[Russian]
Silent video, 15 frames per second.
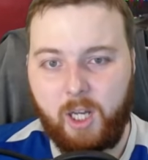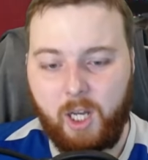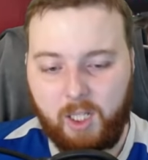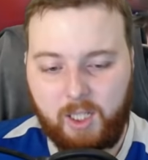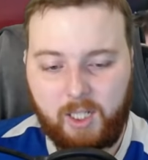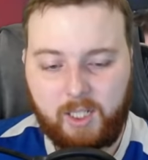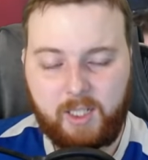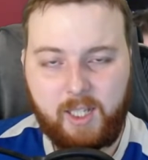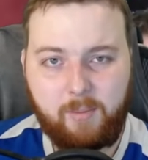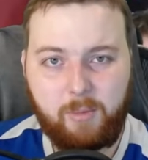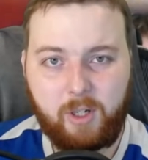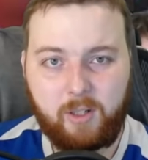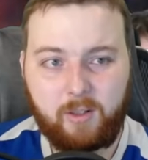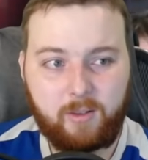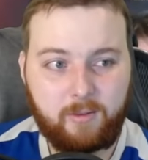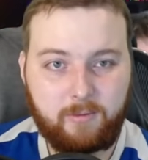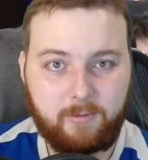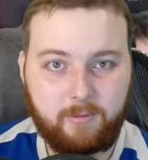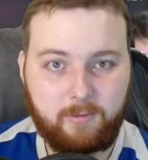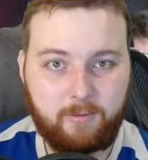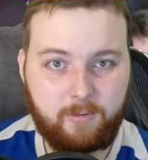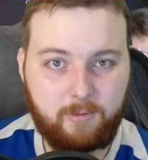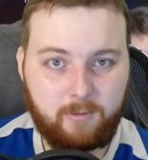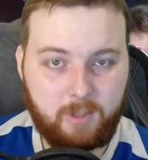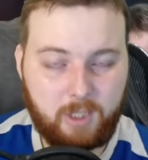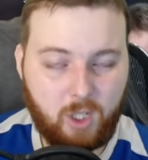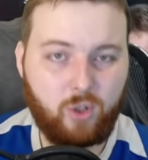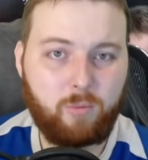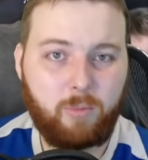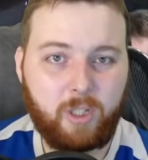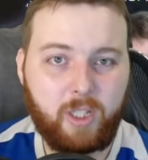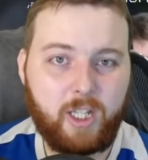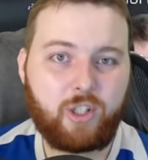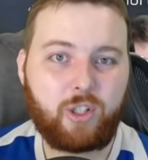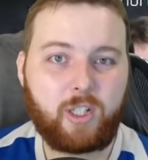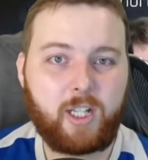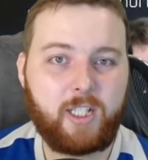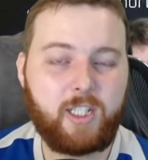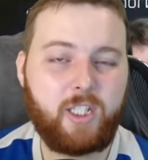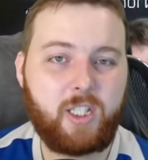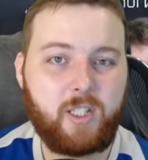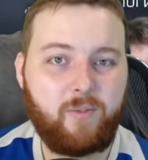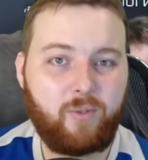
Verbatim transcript: Тогда бы народ бы начал ходить и в